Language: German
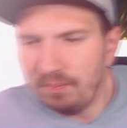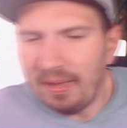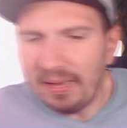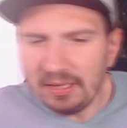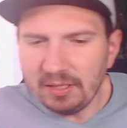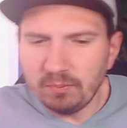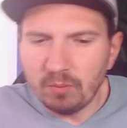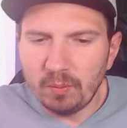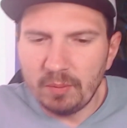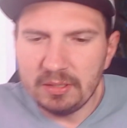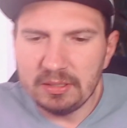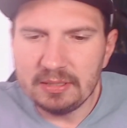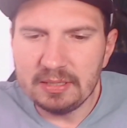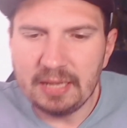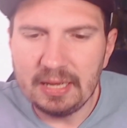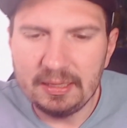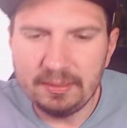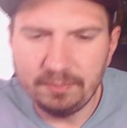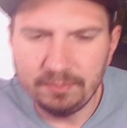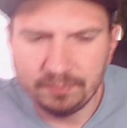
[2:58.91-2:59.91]
mache ich
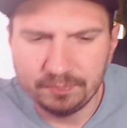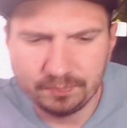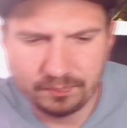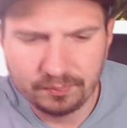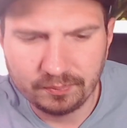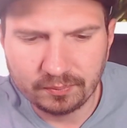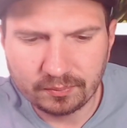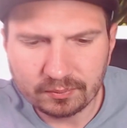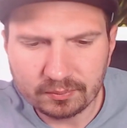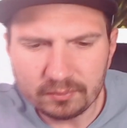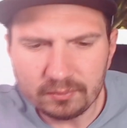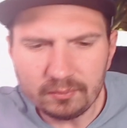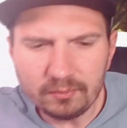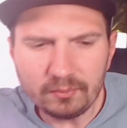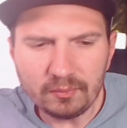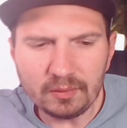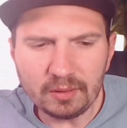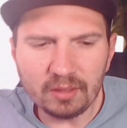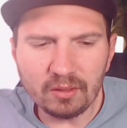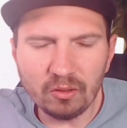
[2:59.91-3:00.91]
momentan.
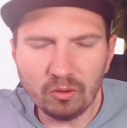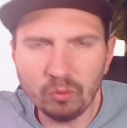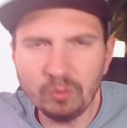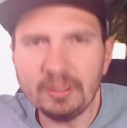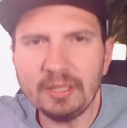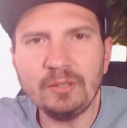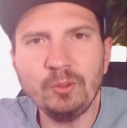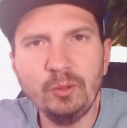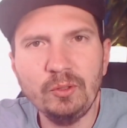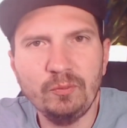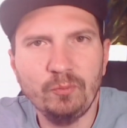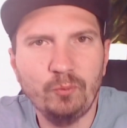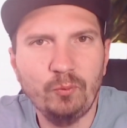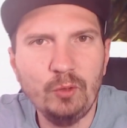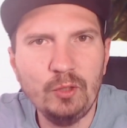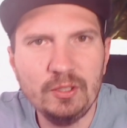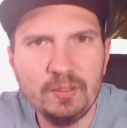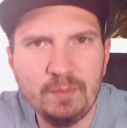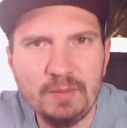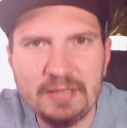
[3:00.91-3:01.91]
Und natürlich
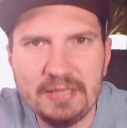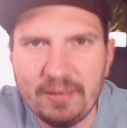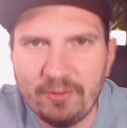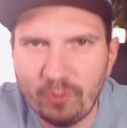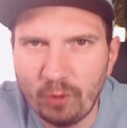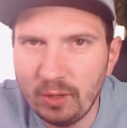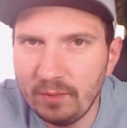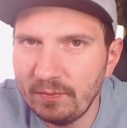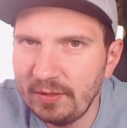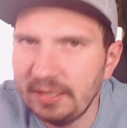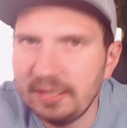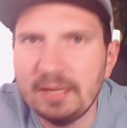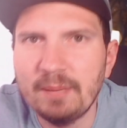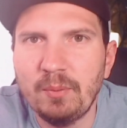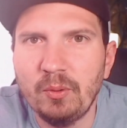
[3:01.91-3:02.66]
würde es mich sehr freuen, wenn